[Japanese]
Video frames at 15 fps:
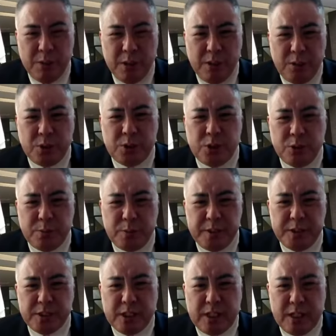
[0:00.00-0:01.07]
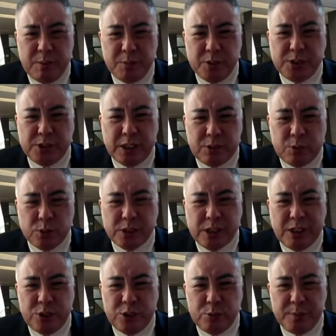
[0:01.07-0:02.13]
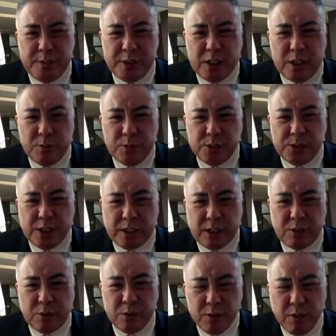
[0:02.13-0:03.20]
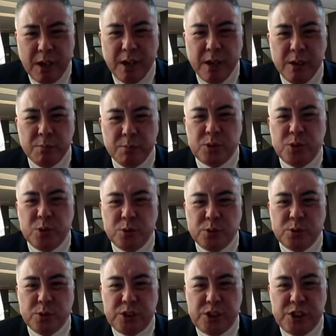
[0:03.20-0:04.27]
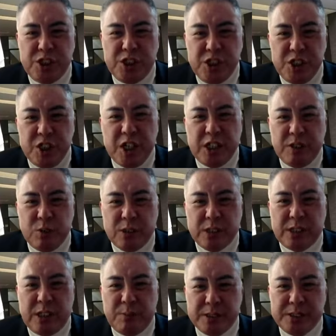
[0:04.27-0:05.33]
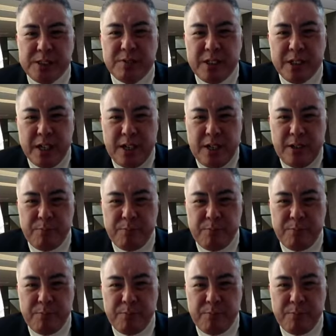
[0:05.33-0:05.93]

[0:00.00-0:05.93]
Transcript: 慶喜自らが申し出た、徳川慶喜自ら申し出たということは、もう将軍の辞任以外に他なりませんから、ね